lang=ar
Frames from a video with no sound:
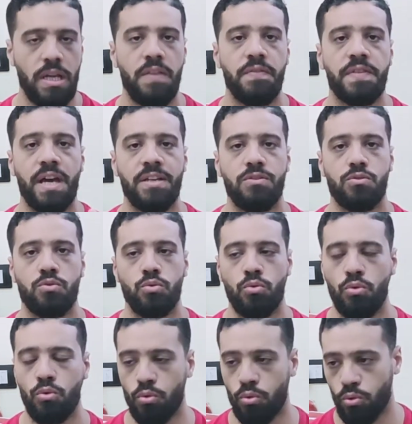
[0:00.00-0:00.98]
واللي انت عايز
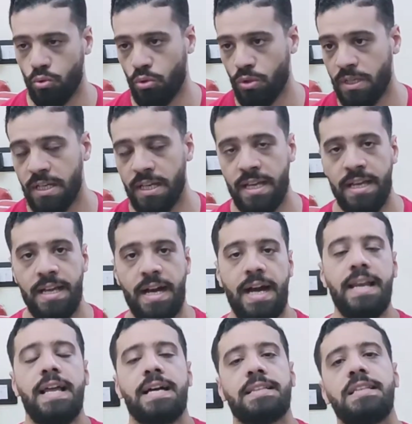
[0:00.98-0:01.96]
تقوله قوله
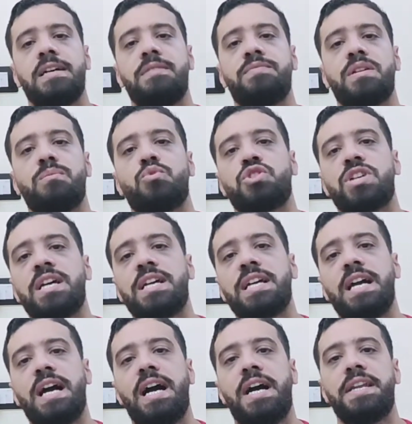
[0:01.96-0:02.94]
حلقة جديدة من
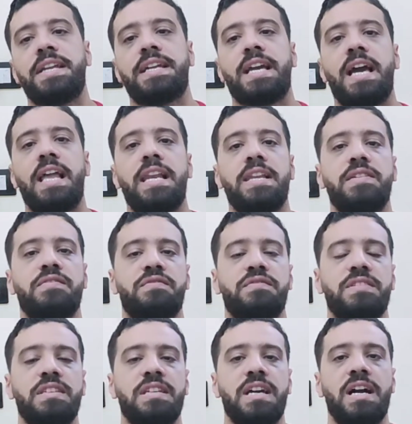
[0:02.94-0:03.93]
المشجع هنتكلم
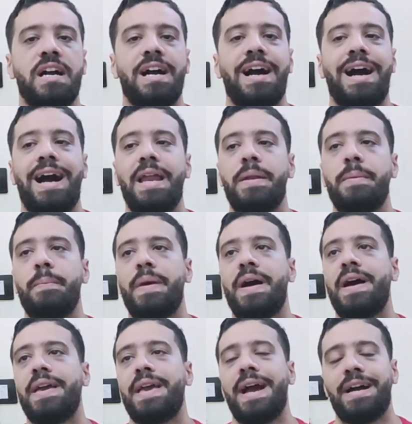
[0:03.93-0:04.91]
فيها عن
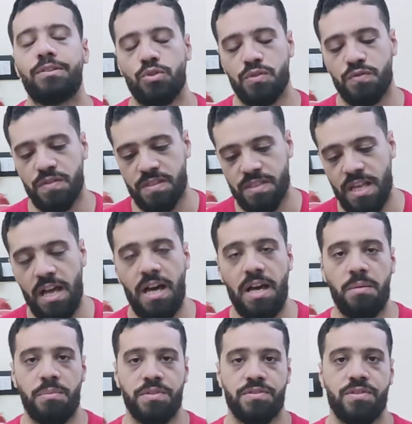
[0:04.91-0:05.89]
ما يحدث في
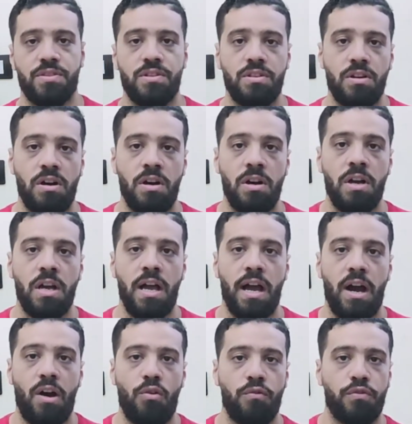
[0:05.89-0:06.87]
الساحة المصرية
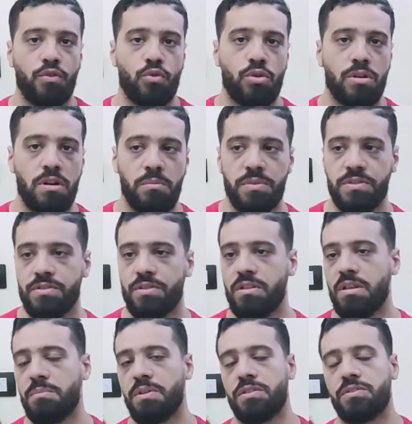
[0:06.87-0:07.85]
او في الكره
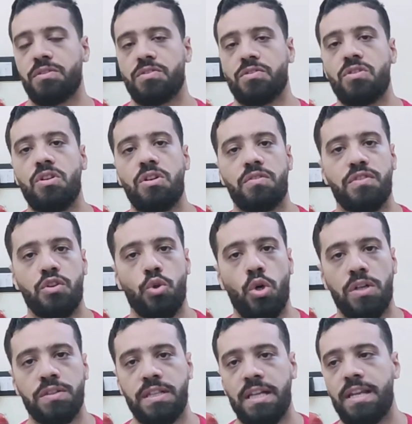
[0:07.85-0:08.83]
المصريه باختصار في
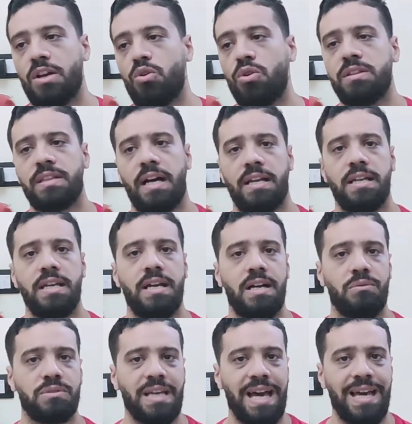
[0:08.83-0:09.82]
النقط اللي انا قلت
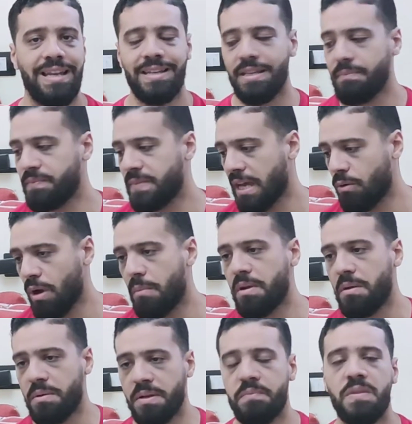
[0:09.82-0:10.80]
عليها وتعالى نبدا
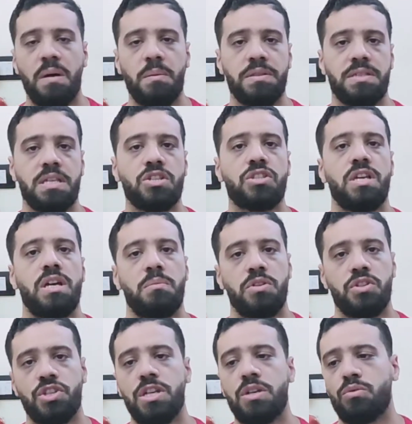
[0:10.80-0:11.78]
وقبل ما نبدا ما تنساش
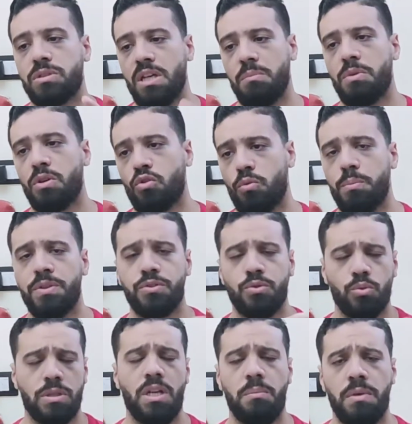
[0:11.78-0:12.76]
تعمل شير وتعمل
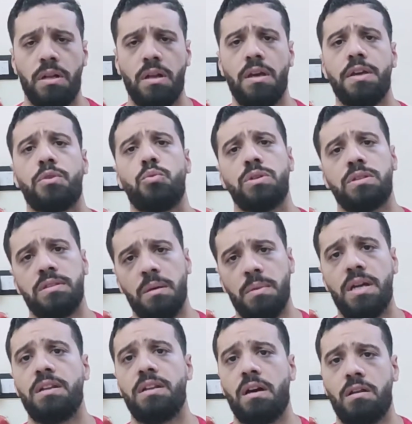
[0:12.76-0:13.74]
كومنت وتعمل لايك
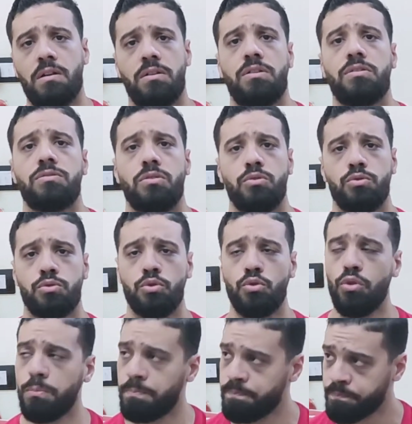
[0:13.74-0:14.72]
وتتابعني على قناة
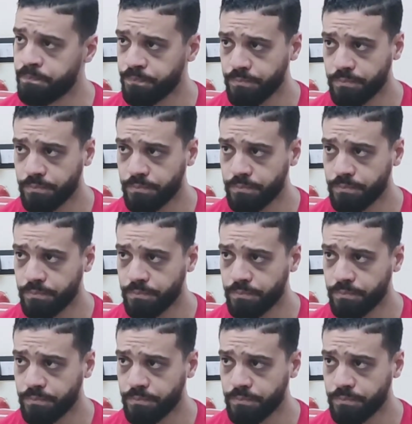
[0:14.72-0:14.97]
اليوتيوب